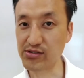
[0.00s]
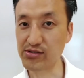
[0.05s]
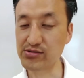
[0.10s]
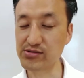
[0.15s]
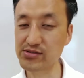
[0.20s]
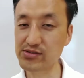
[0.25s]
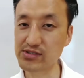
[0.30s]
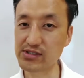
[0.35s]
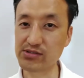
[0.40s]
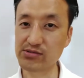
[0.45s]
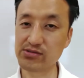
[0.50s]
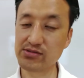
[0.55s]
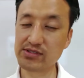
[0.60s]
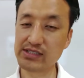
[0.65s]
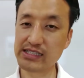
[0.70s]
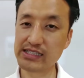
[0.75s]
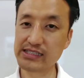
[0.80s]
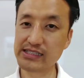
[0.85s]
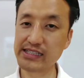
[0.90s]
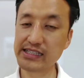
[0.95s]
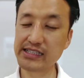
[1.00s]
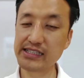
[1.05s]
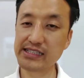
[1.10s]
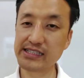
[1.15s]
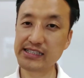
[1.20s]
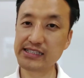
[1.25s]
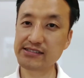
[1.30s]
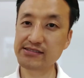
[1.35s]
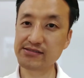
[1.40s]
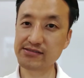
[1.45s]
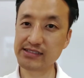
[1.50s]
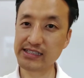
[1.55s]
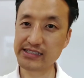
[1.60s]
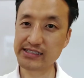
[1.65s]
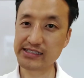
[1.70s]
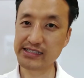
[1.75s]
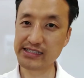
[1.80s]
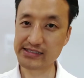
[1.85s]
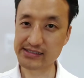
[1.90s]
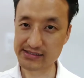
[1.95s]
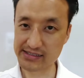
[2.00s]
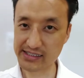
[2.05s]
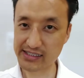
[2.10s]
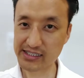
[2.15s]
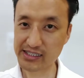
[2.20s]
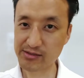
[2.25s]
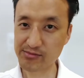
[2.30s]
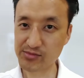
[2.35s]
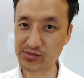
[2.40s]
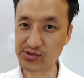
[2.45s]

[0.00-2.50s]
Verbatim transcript: 取るってことができなくなりですね、